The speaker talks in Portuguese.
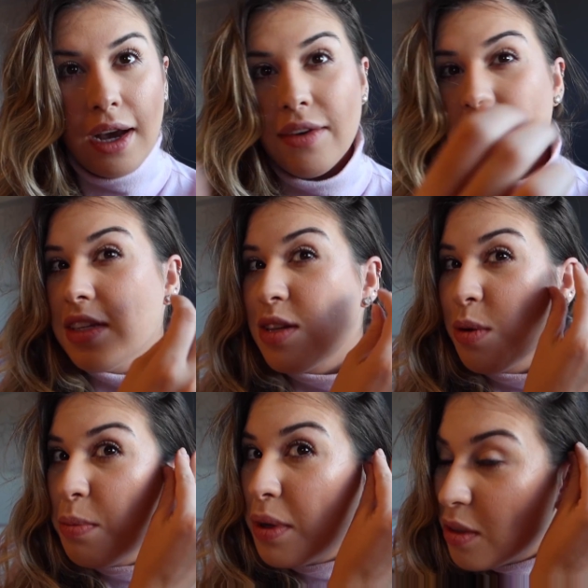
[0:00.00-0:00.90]
Aí vocês
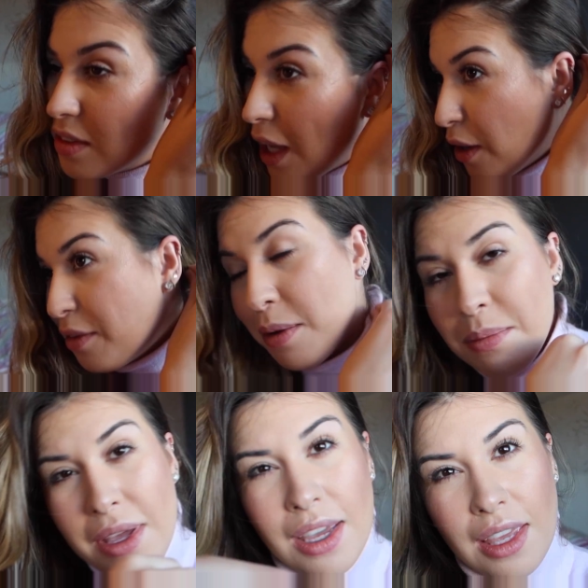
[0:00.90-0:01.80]
vão me perguntar,
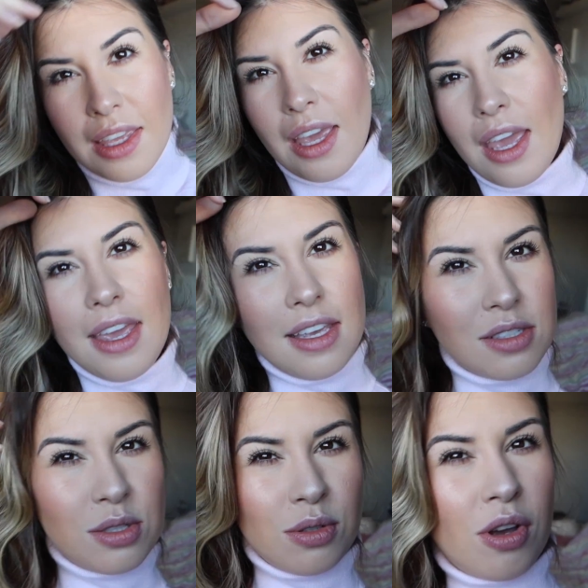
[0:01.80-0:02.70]
Fabi, o que, que é
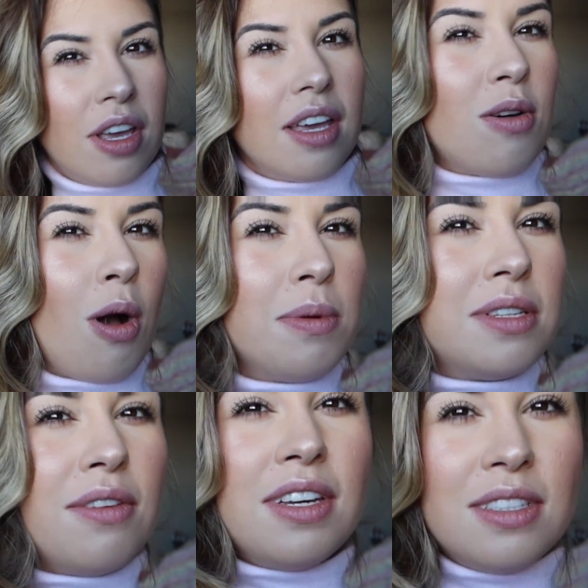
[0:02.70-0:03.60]
isso? Que, como
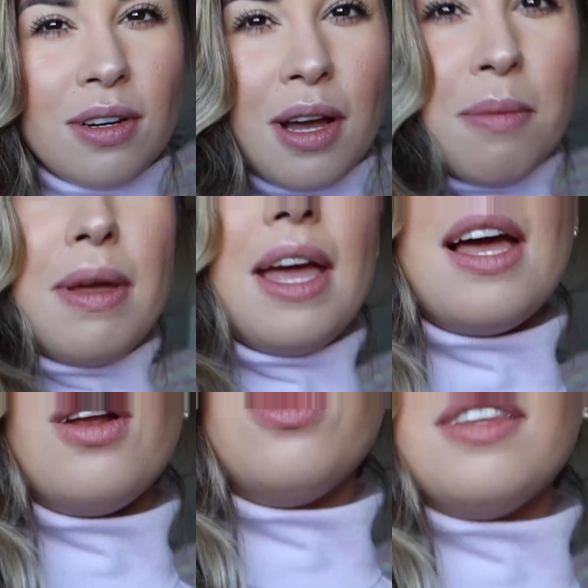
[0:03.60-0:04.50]
você fez seu
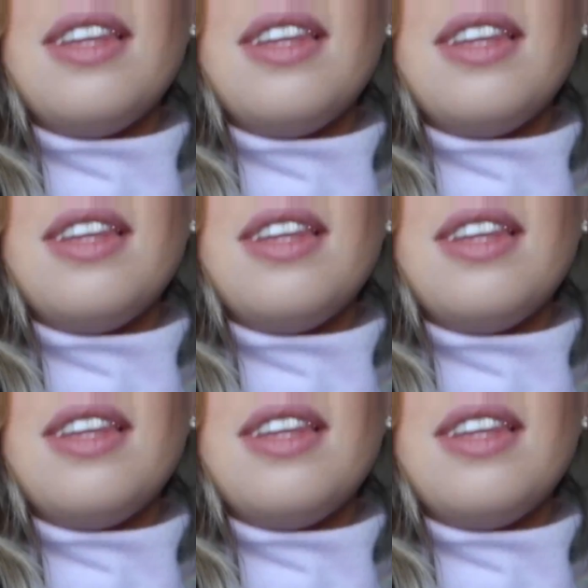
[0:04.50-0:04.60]
cabelo